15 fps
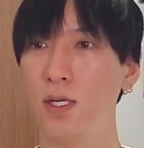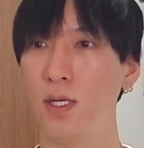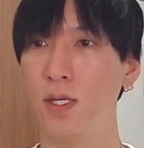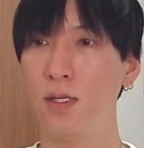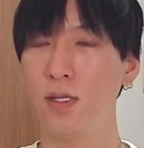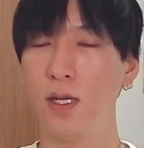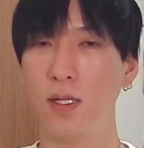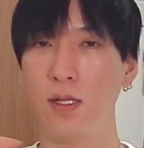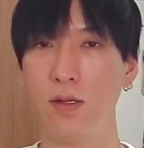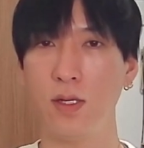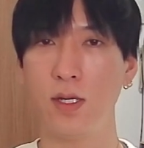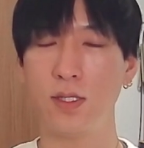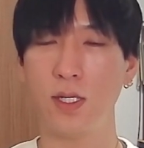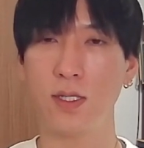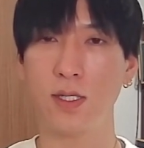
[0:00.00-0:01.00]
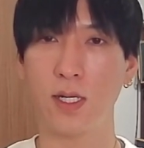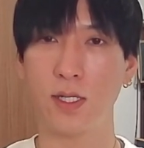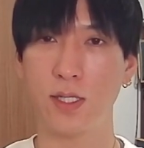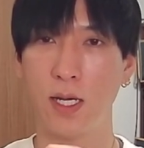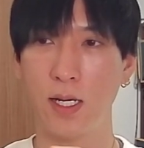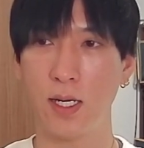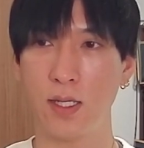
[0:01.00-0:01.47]
で、エネルギーセクターが
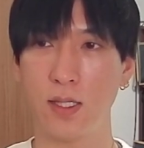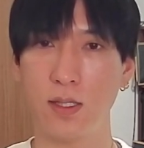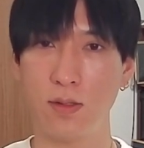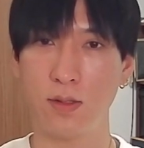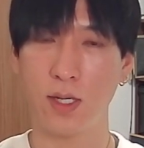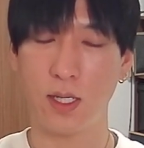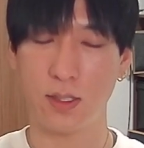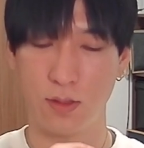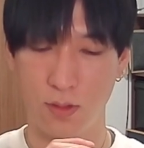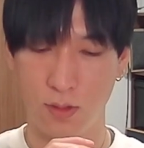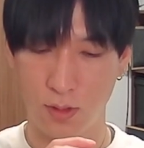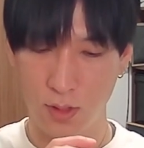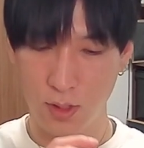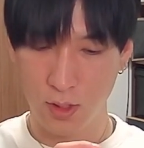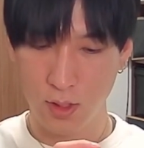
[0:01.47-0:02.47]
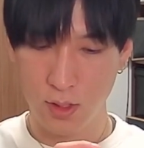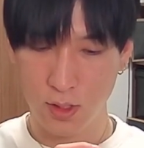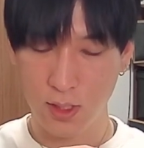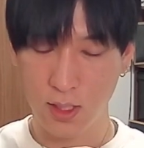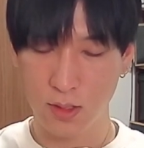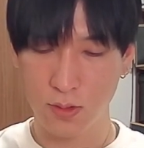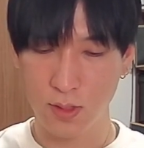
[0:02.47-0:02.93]
じゃあ上がってるから、その
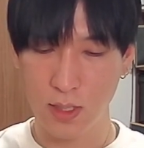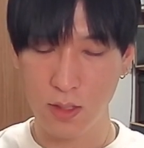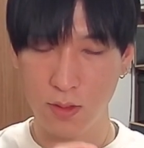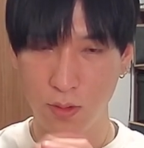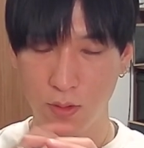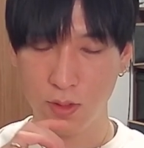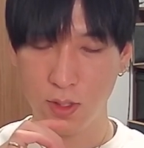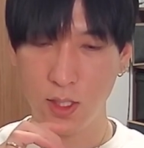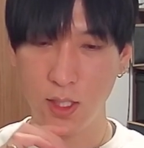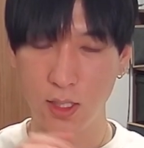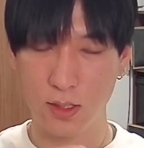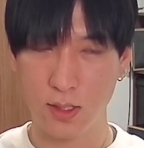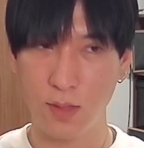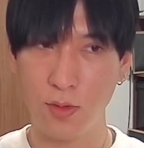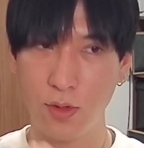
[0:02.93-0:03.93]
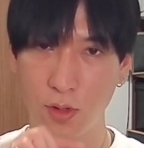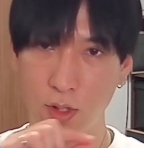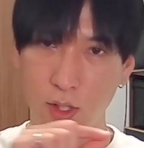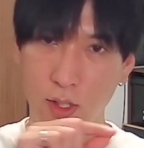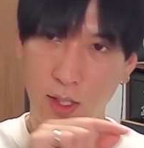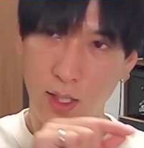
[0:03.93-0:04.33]
時価総額の大きいやつでも、